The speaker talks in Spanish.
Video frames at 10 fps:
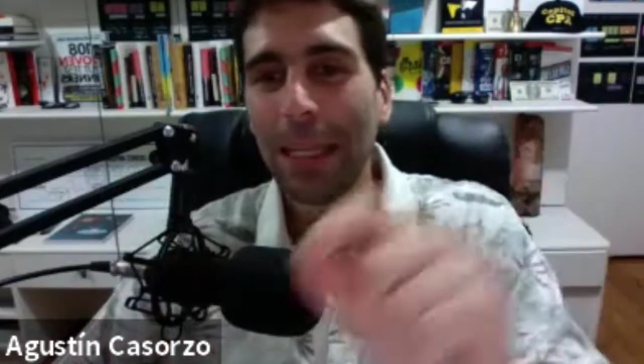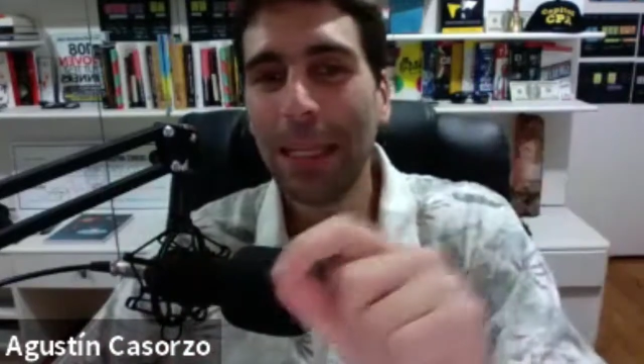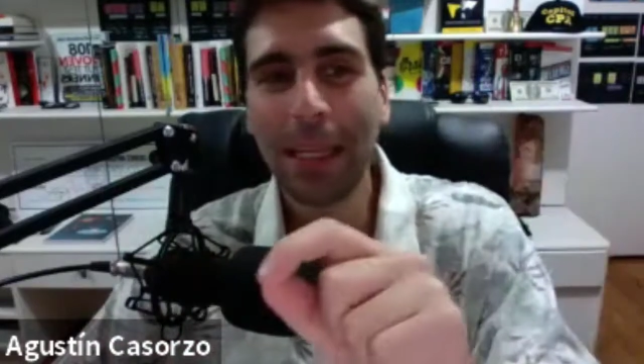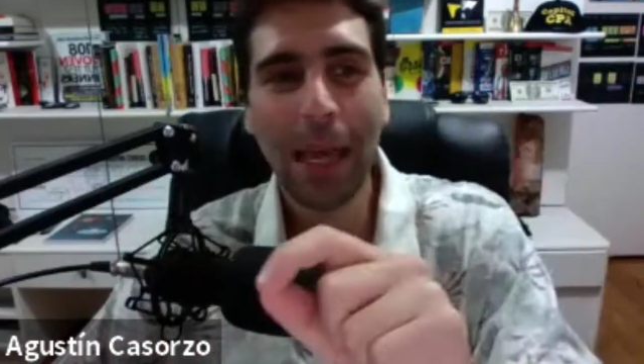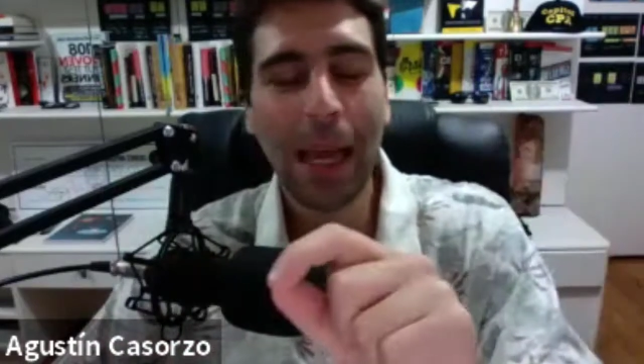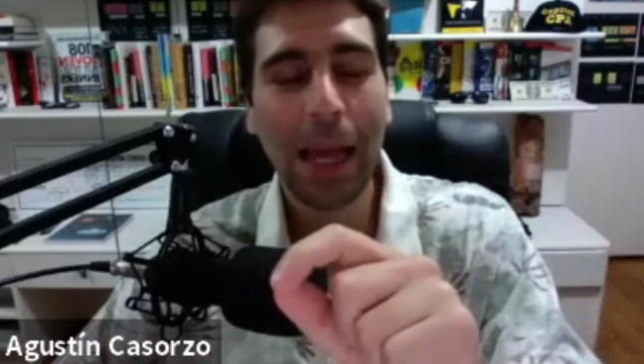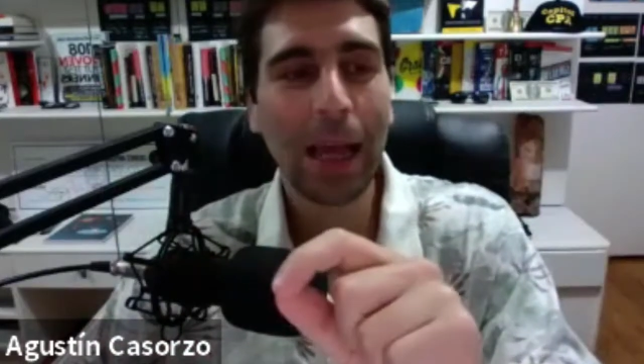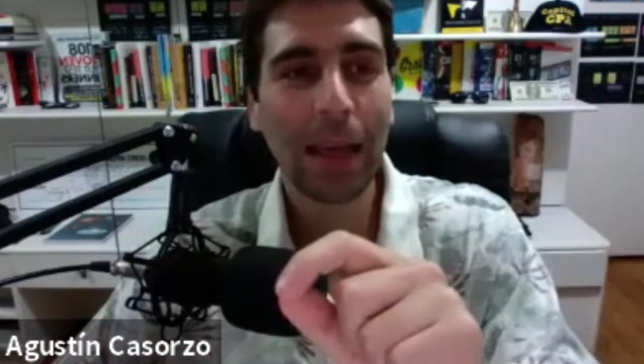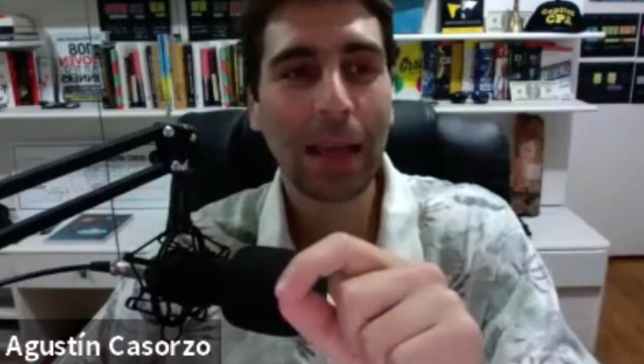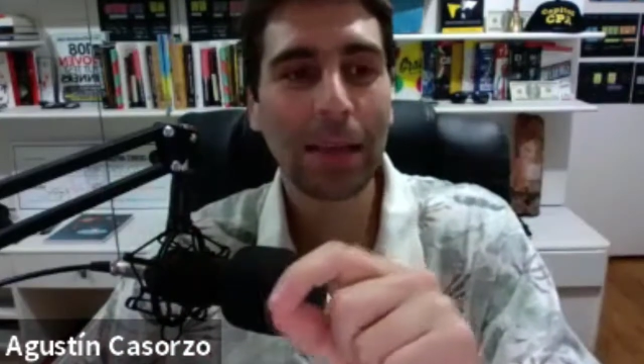y
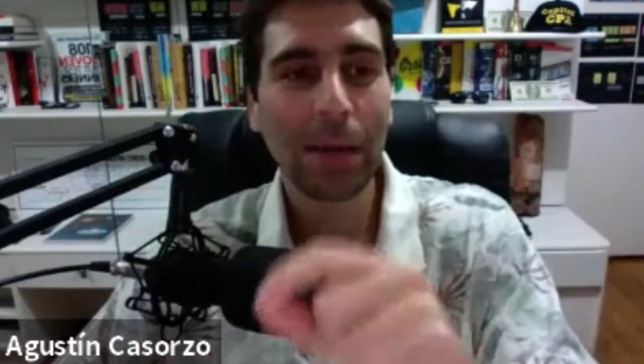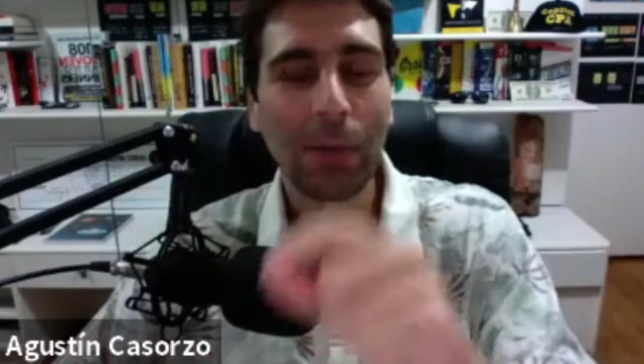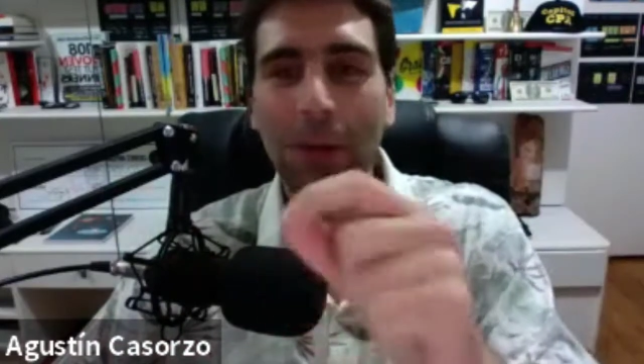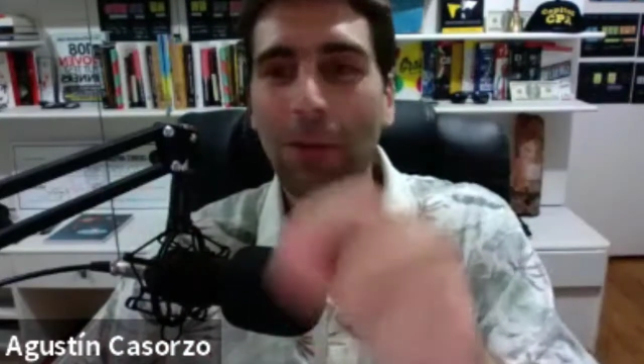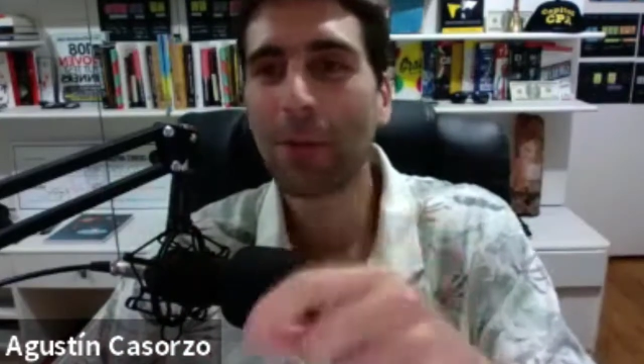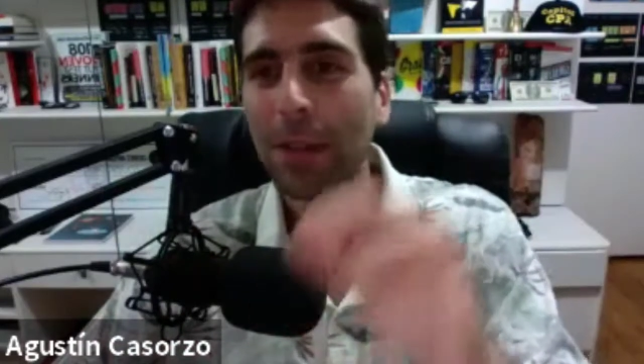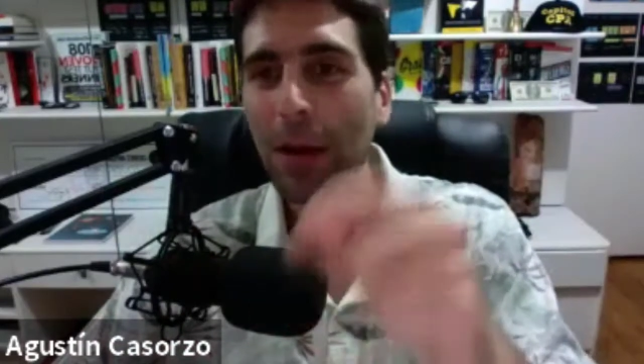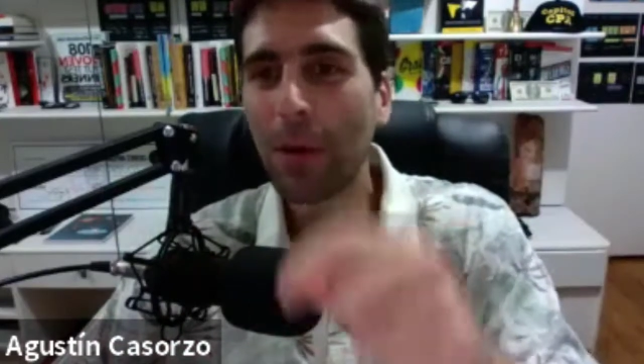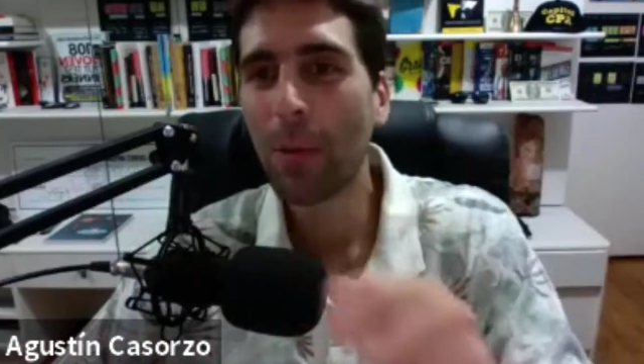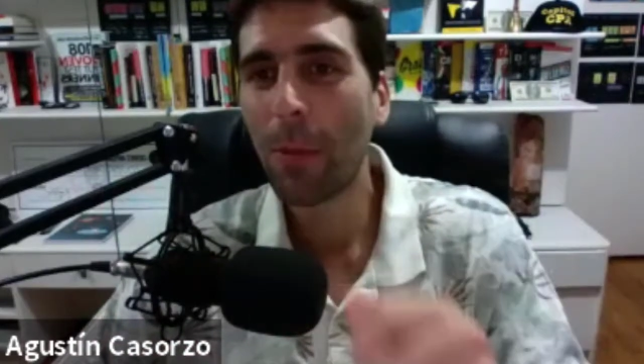ya de alguna forma
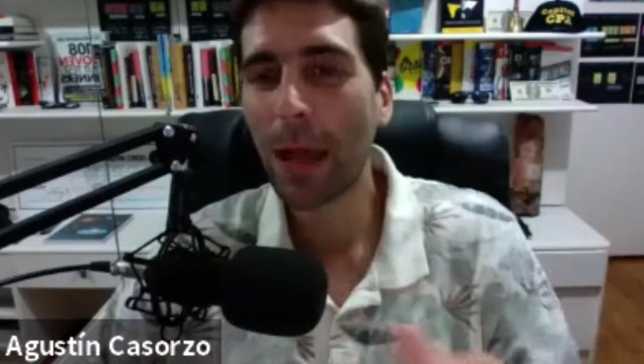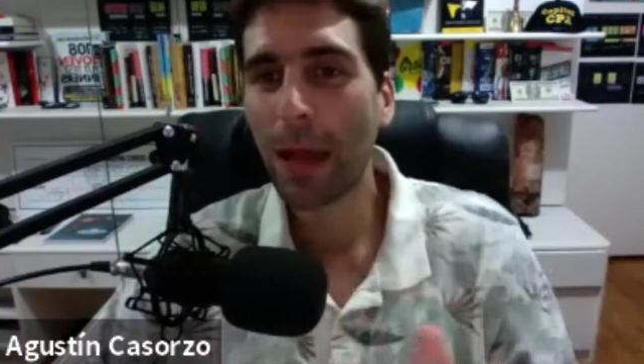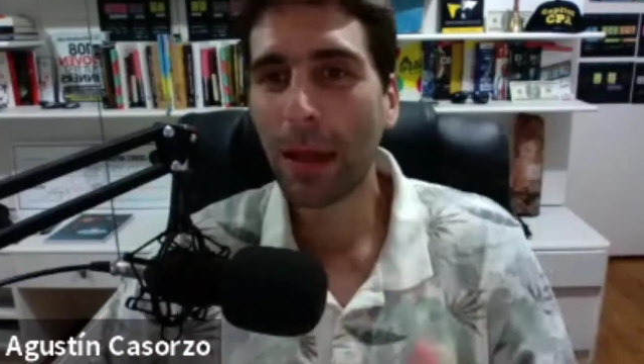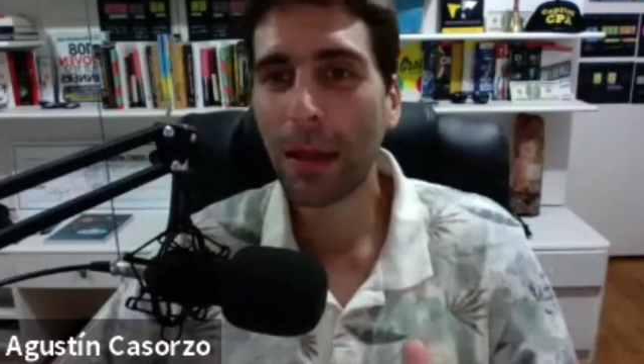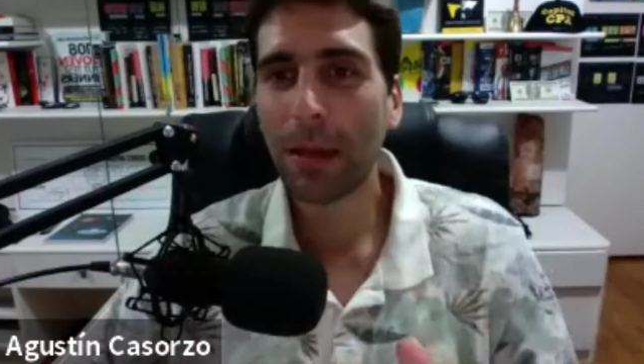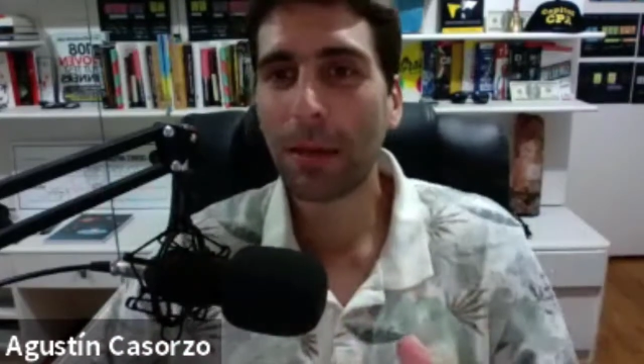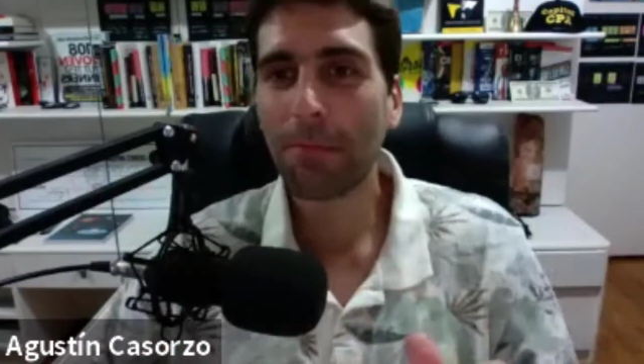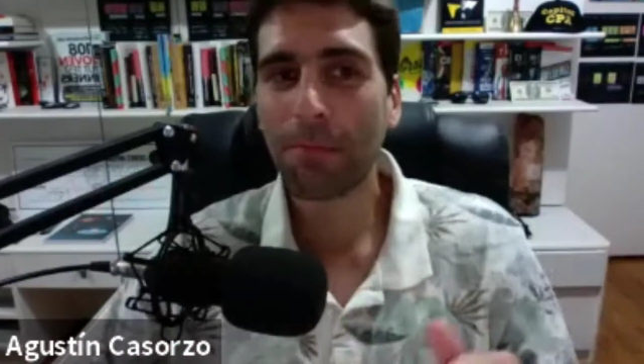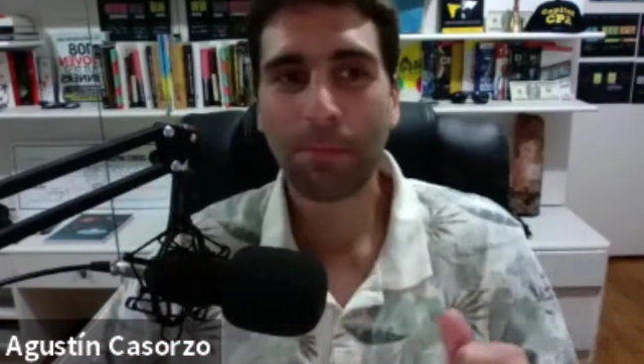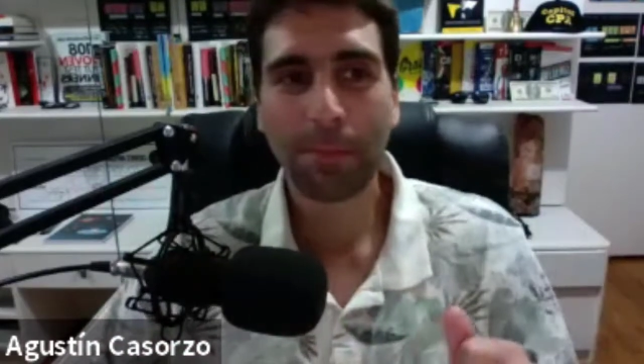estás como
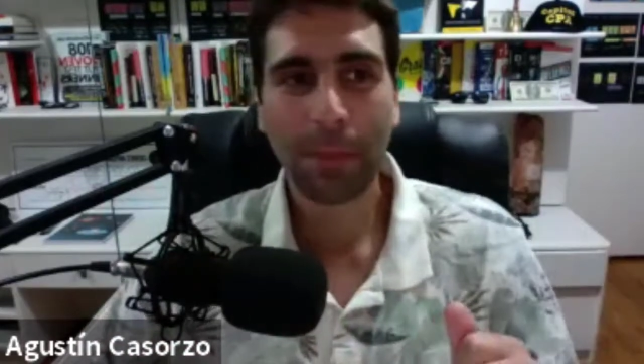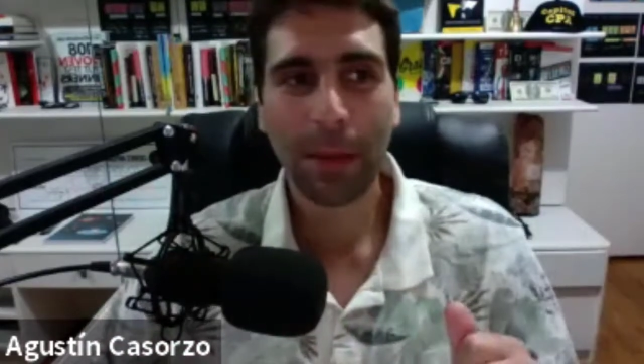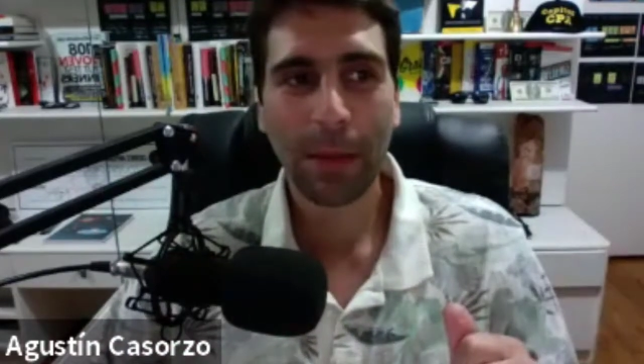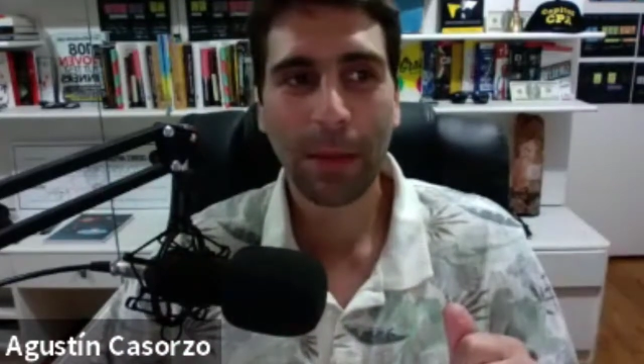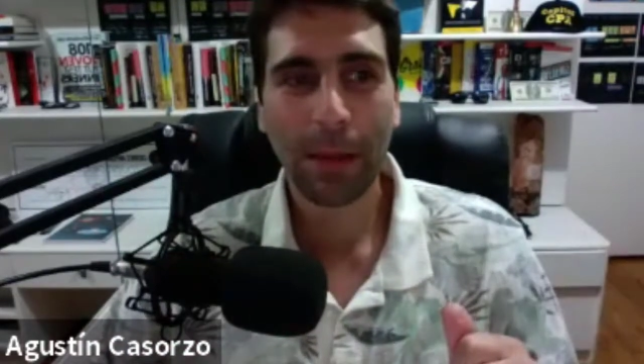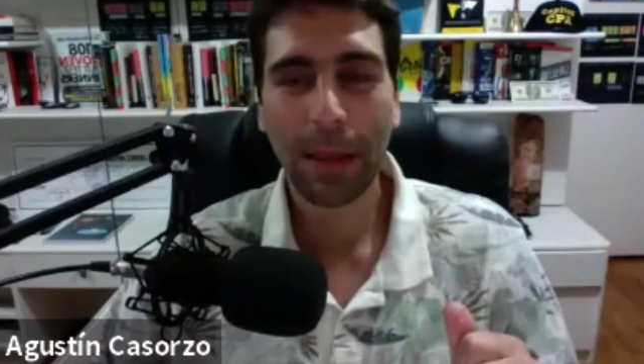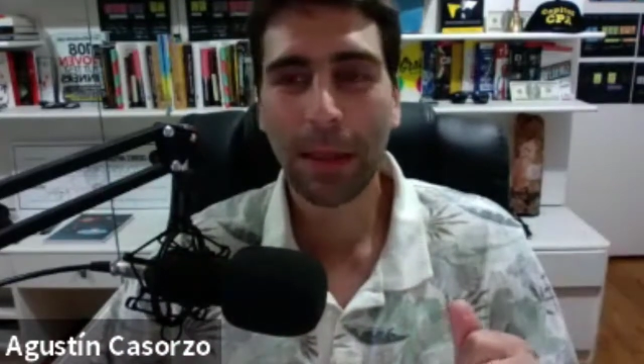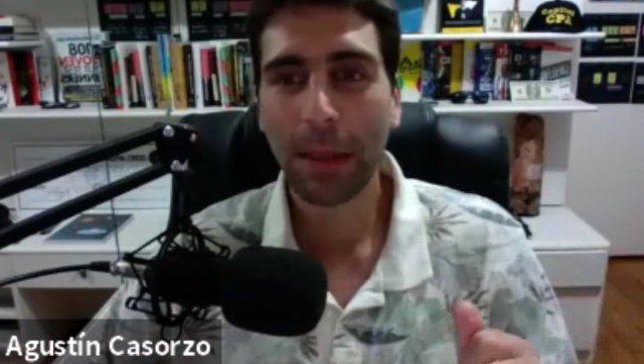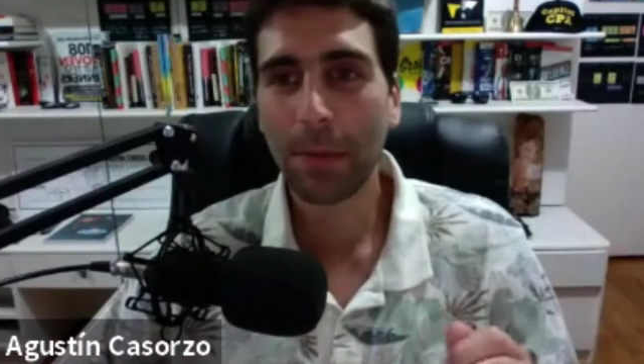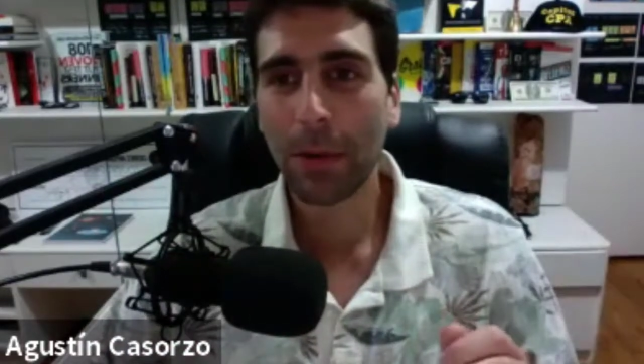más,
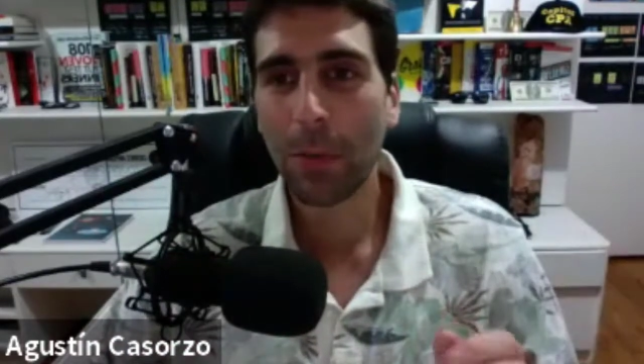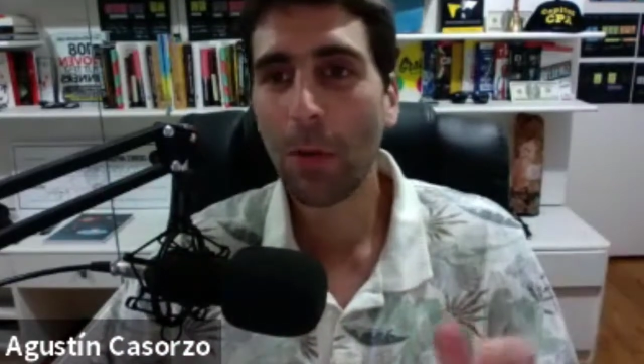eh, como